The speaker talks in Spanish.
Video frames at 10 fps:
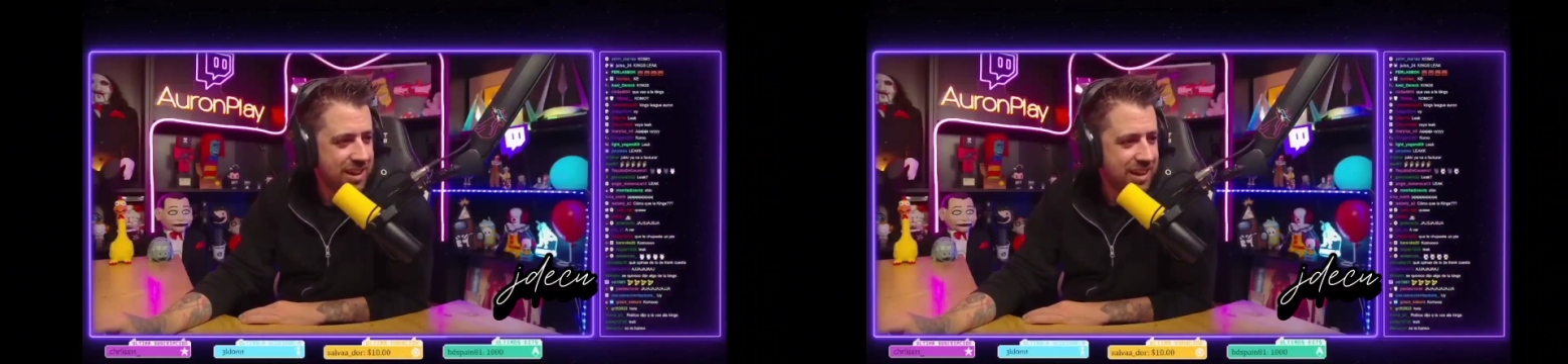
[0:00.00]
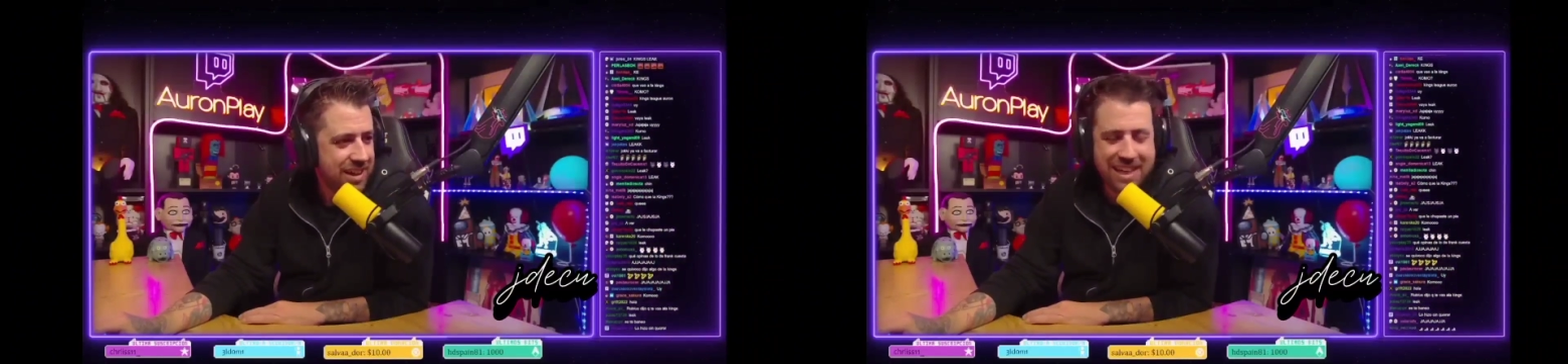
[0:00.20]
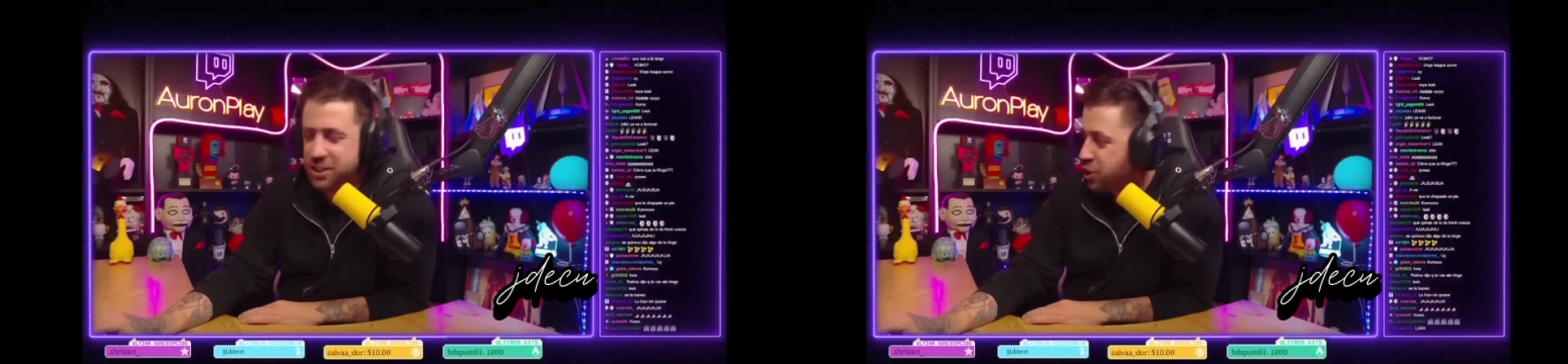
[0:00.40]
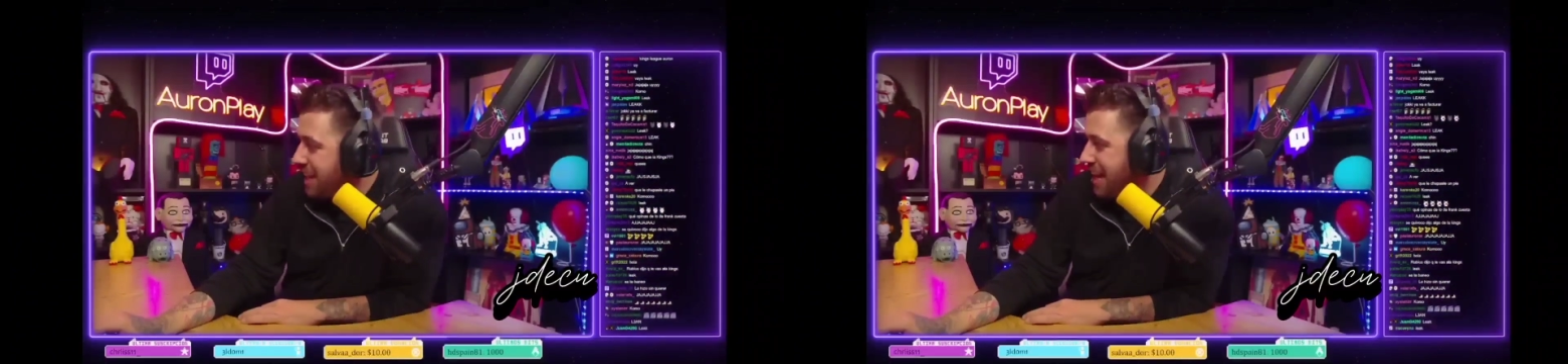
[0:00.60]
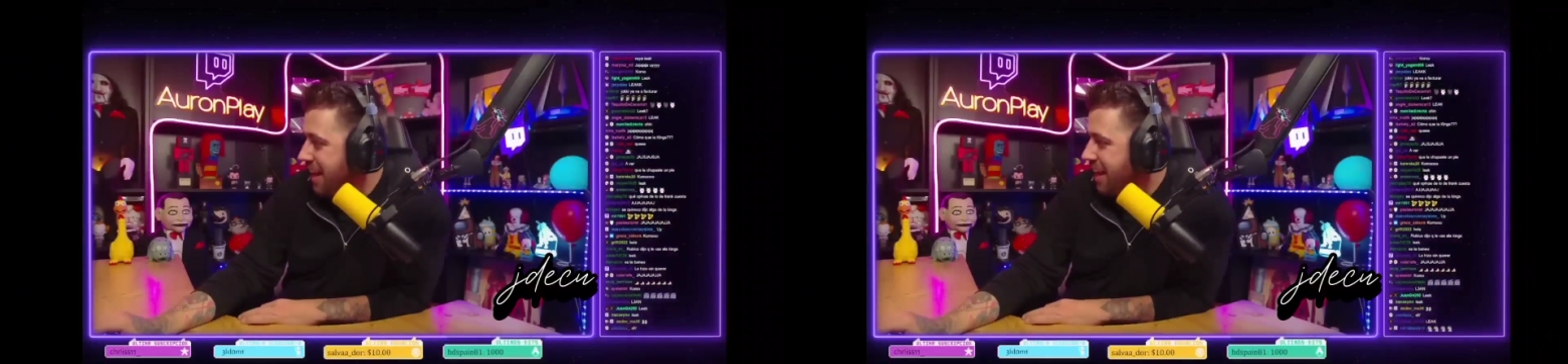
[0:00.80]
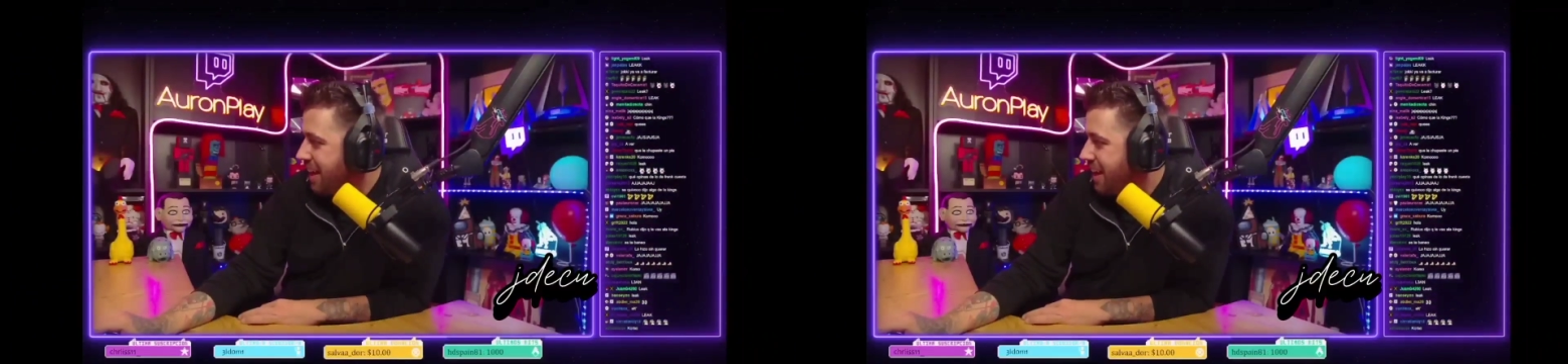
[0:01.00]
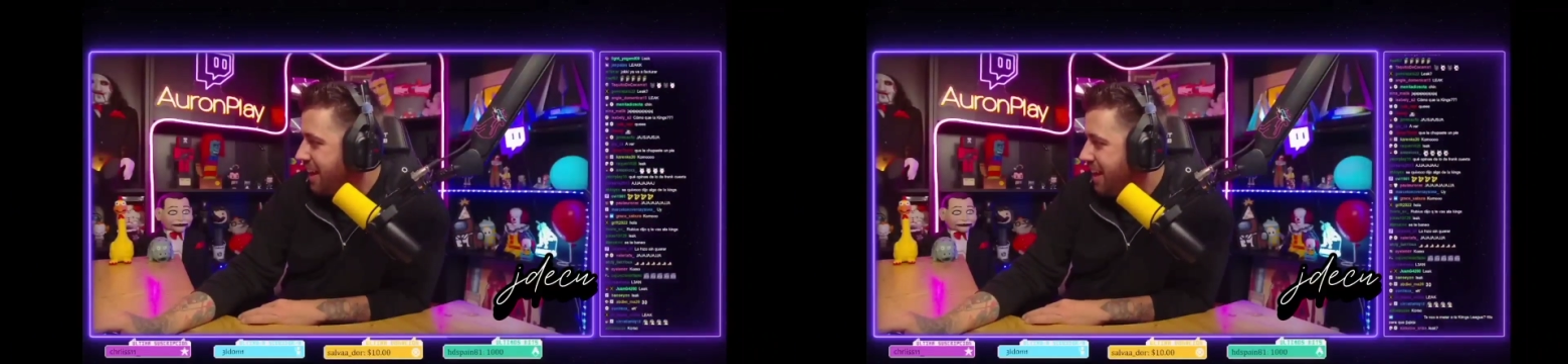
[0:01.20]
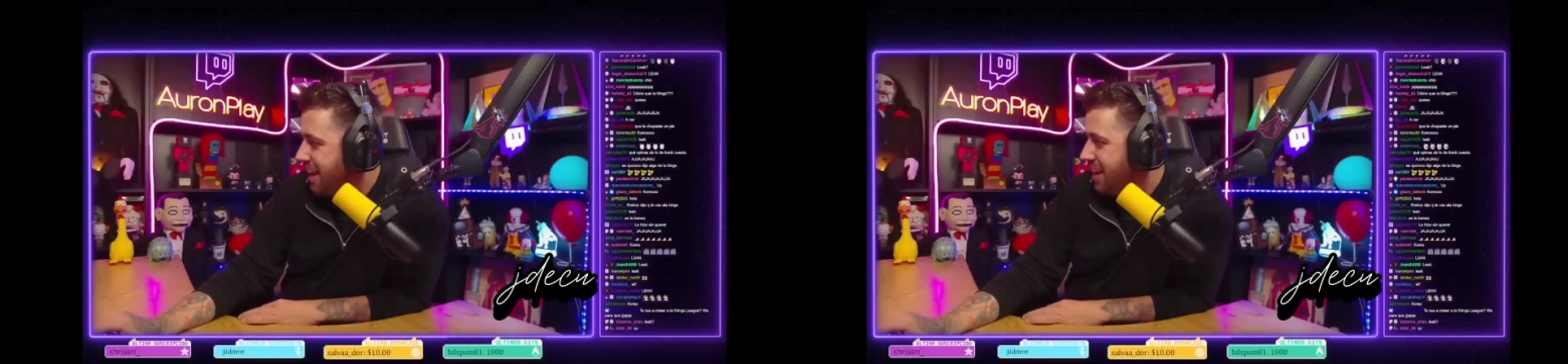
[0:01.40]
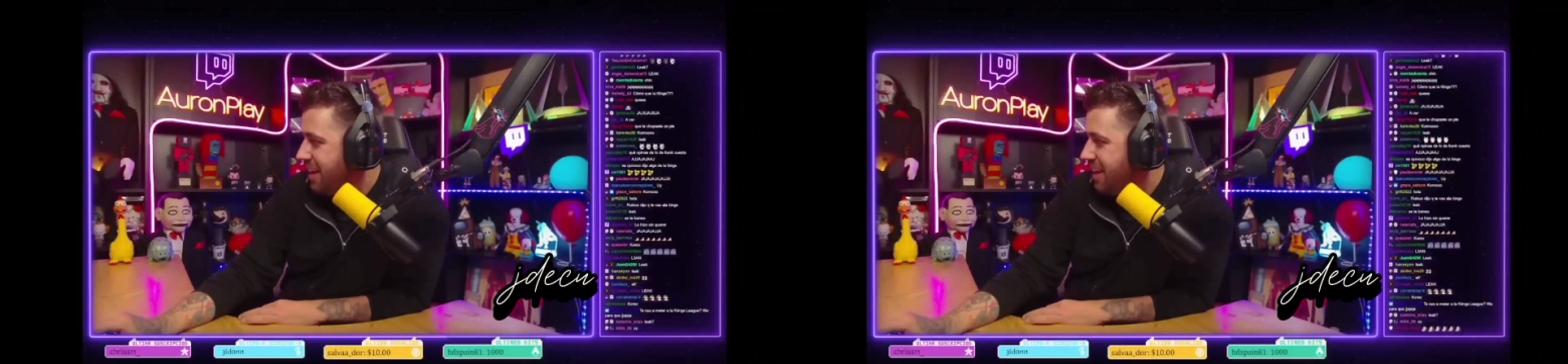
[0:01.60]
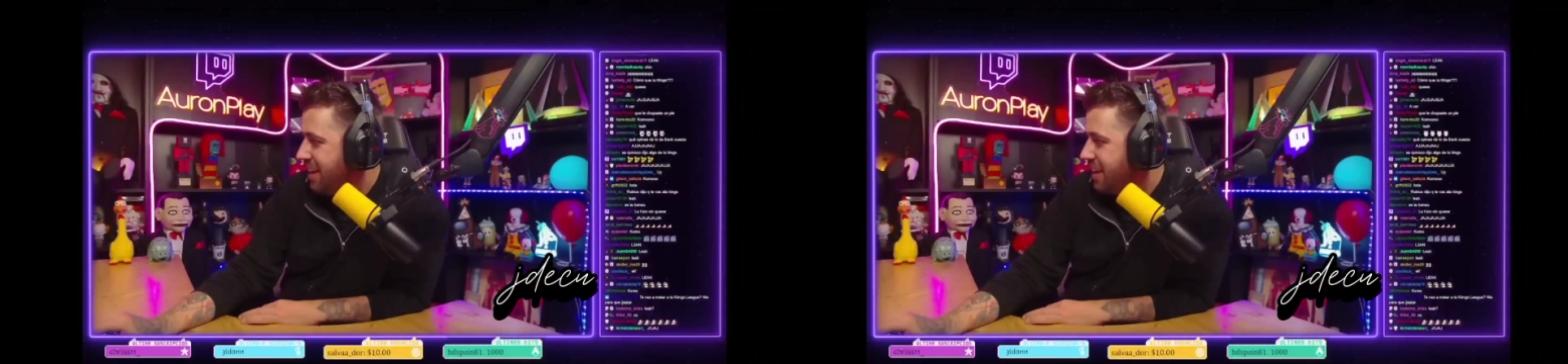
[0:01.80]
que estoy en la.
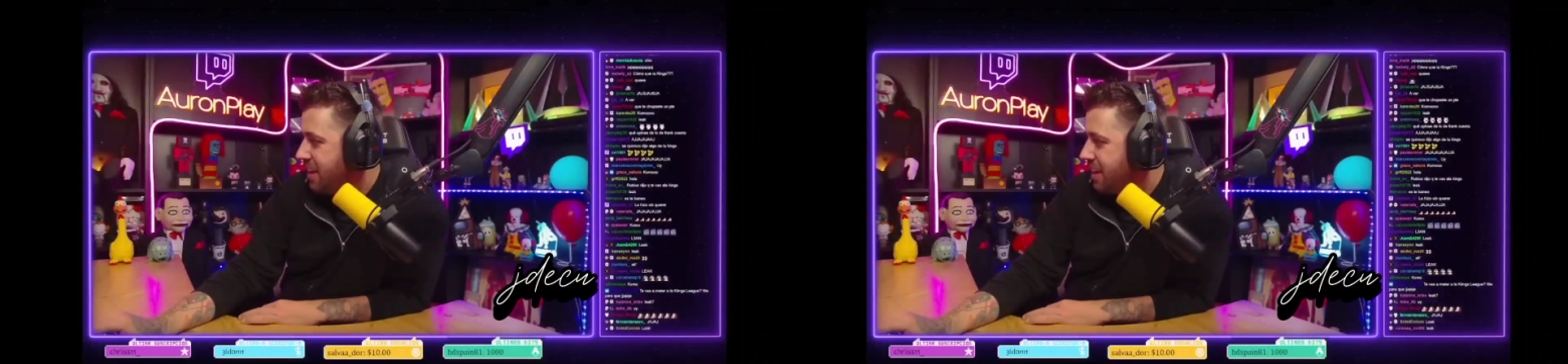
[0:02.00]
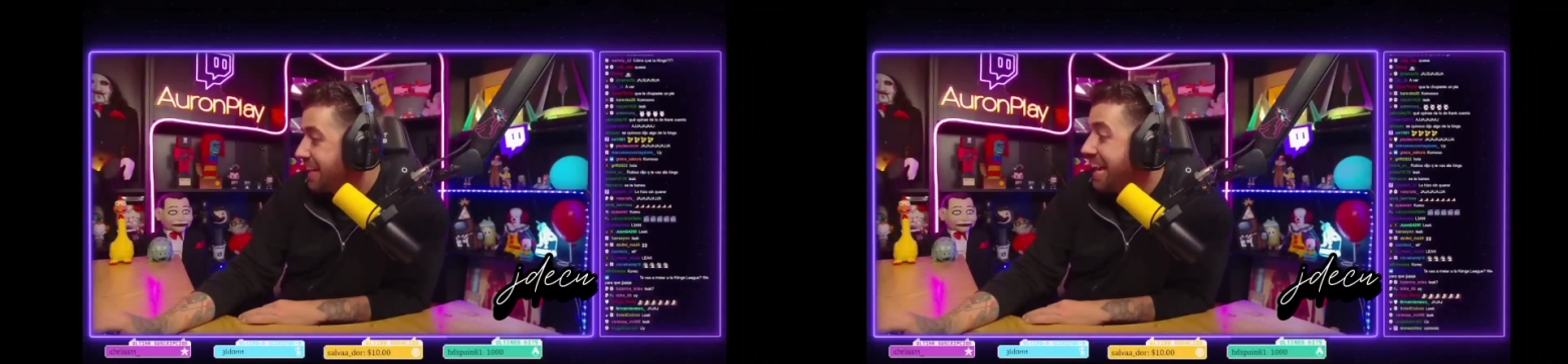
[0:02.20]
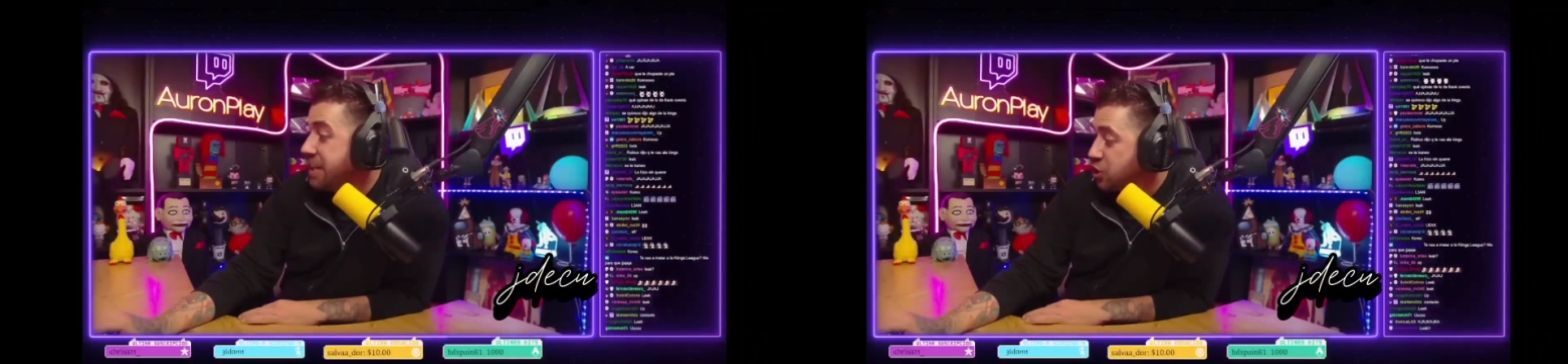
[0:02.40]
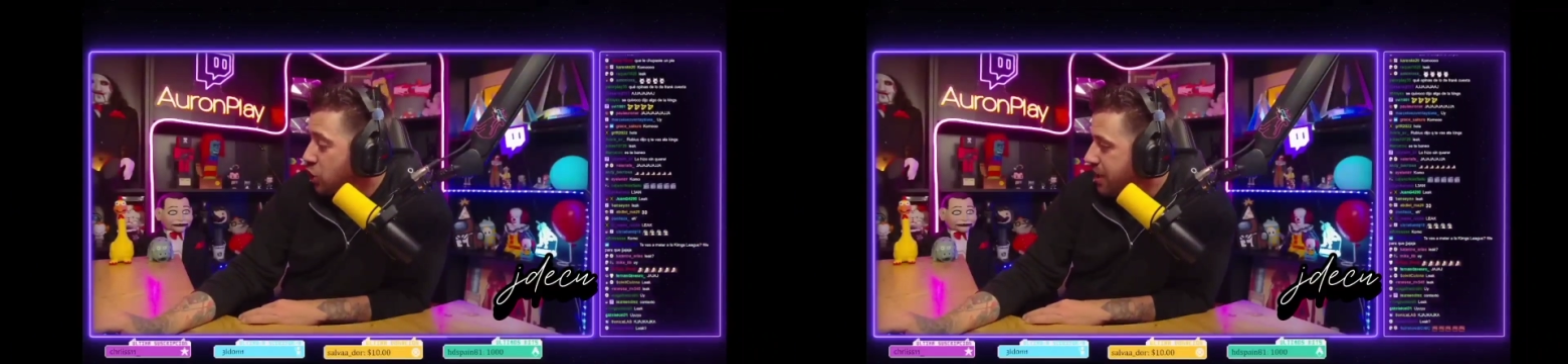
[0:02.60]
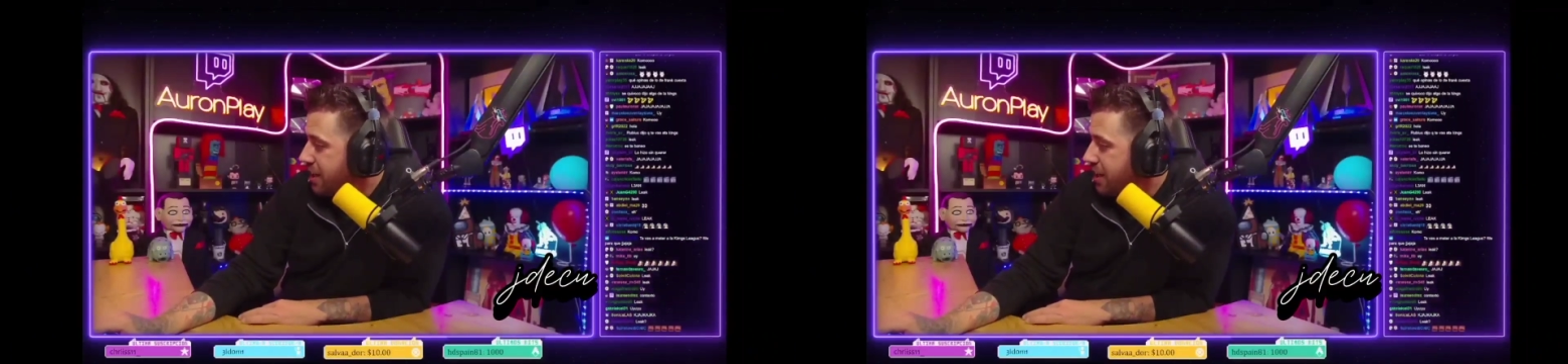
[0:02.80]
Que estoy.